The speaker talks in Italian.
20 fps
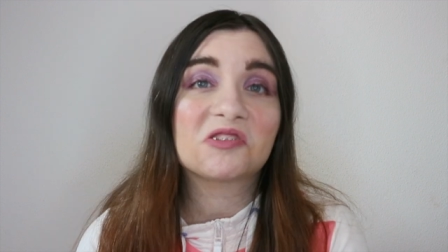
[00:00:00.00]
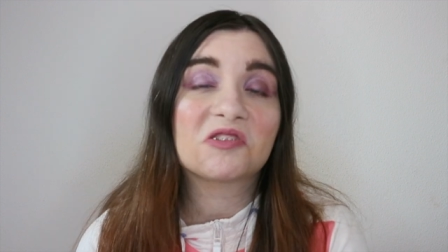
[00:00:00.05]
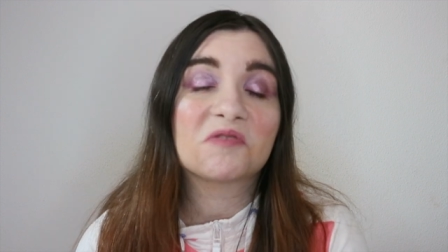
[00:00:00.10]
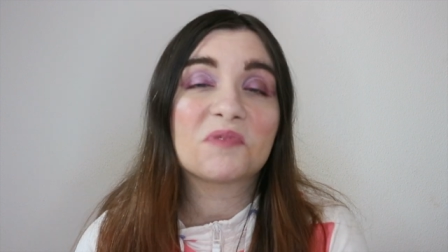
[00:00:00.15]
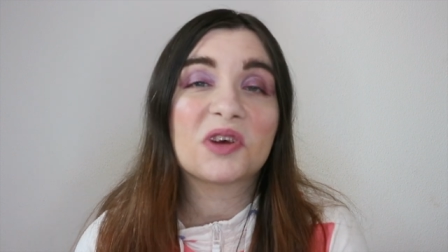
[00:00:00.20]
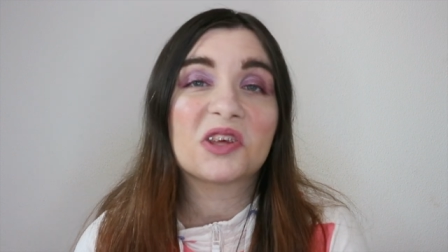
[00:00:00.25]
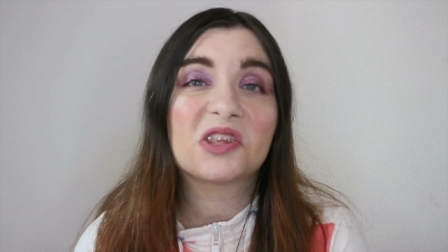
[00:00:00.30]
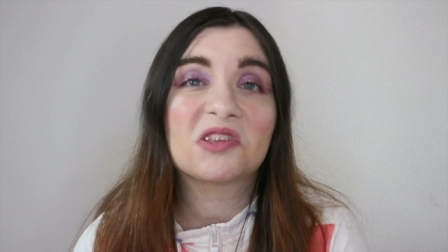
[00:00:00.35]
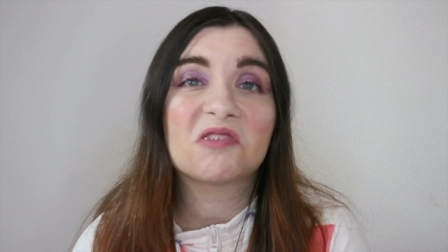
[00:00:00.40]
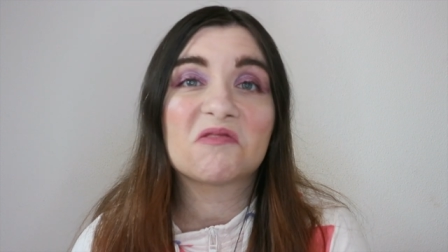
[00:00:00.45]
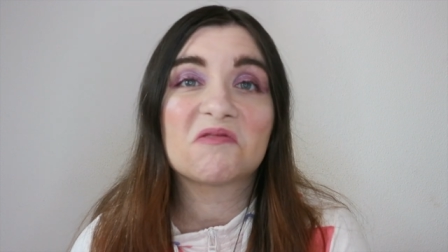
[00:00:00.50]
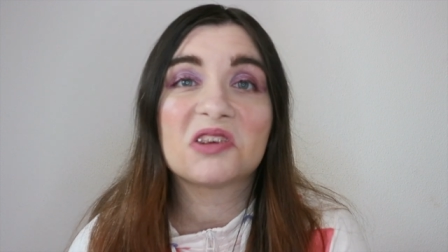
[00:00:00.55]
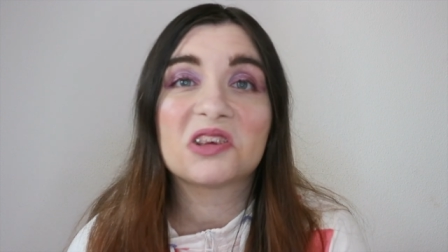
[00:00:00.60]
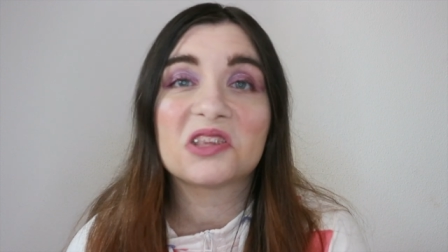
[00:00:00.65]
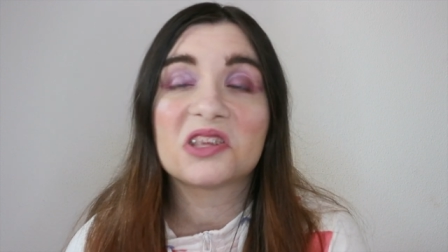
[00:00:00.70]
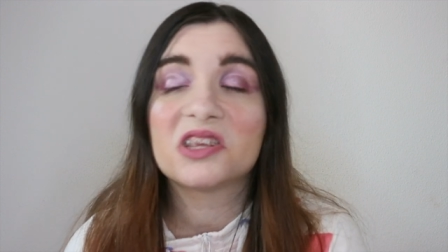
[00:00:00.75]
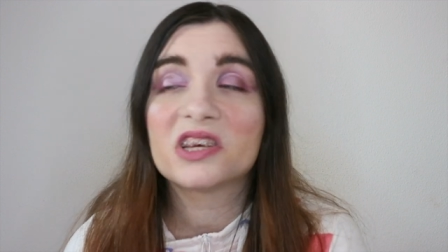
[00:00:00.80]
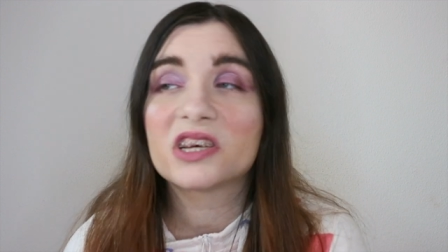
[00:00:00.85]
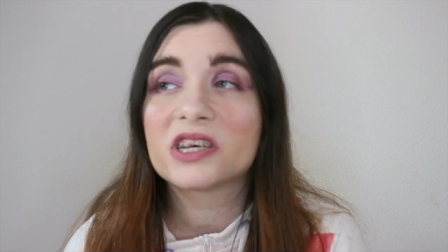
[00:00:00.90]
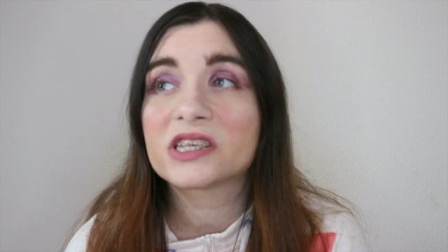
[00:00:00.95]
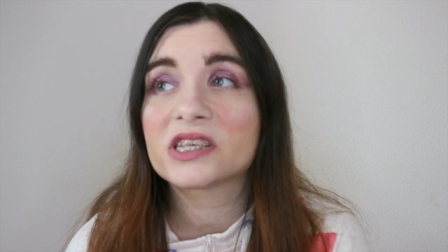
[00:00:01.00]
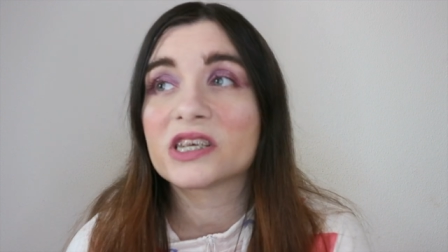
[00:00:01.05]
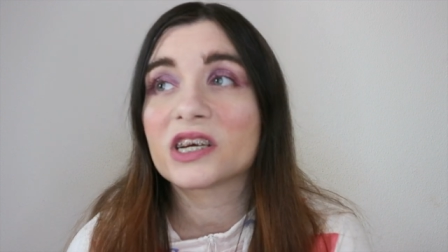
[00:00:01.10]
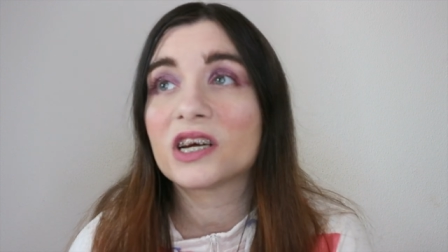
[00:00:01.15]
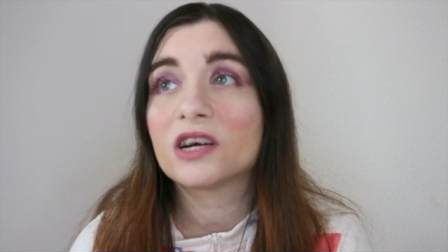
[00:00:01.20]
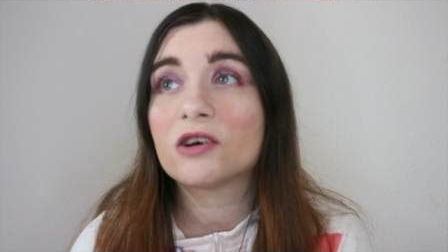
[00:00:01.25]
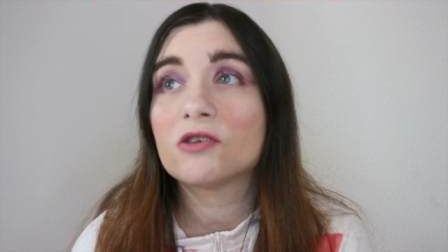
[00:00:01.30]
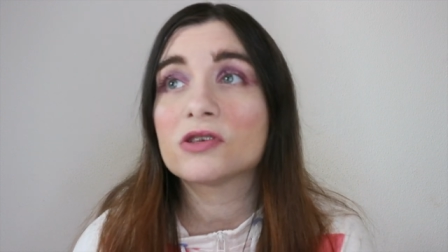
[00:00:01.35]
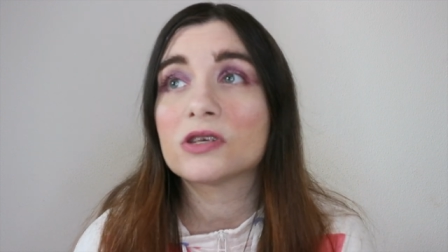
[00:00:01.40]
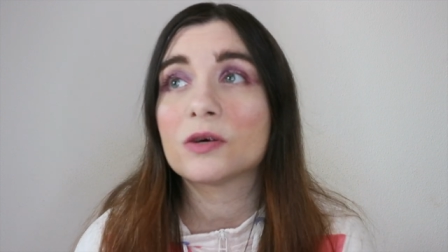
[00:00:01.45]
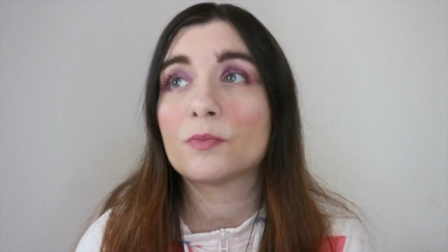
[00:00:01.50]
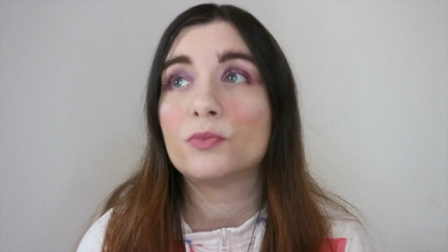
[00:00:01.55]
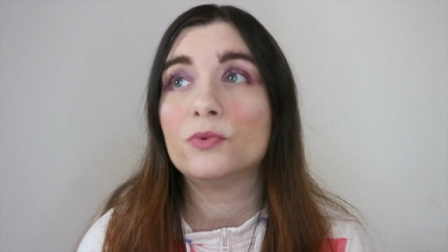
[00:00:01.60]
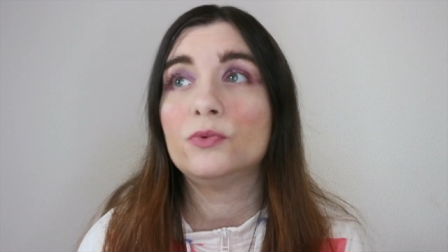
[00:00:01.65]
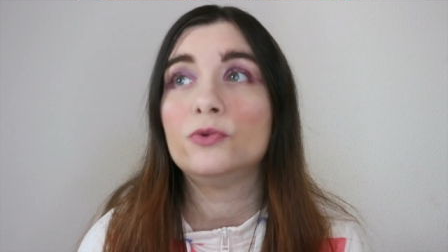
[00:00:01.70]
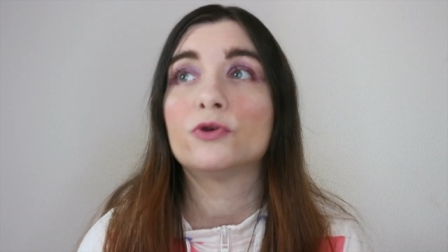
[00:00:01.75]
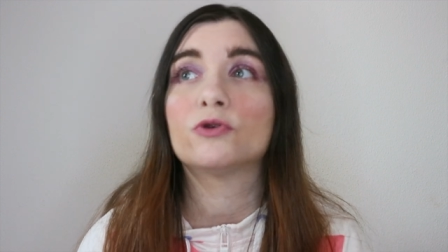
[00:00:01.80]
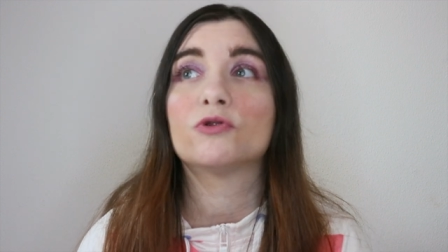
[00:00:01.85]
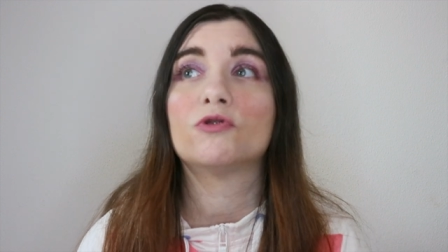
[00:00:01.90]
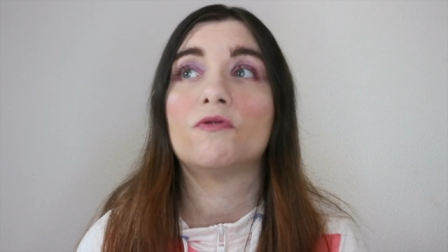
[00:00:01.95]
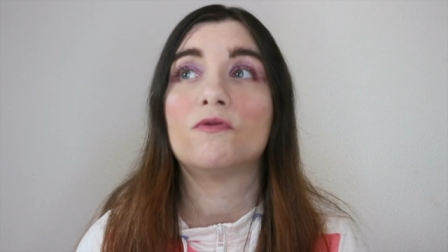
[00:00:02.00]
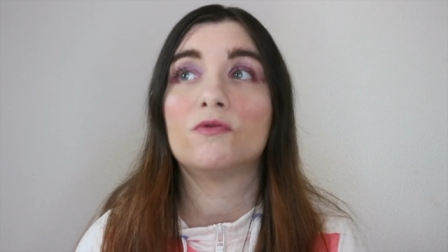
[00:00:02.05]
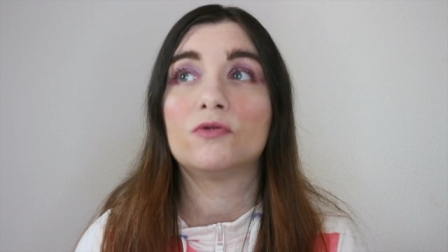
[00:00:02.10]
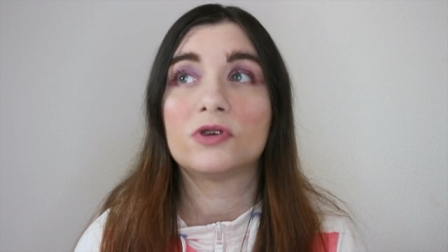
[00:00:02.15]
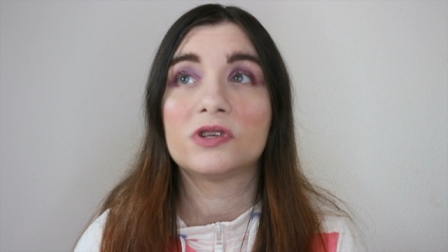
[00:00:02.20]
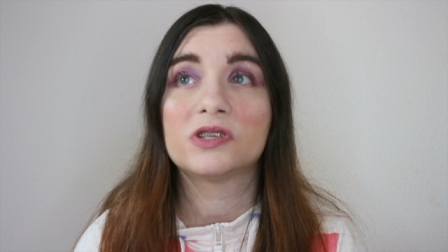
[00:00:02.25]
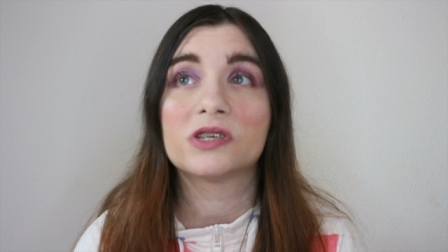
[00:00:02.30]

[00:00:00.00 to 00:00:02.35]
non mi ha detto niente di chissà che cosa appunto ho dovuto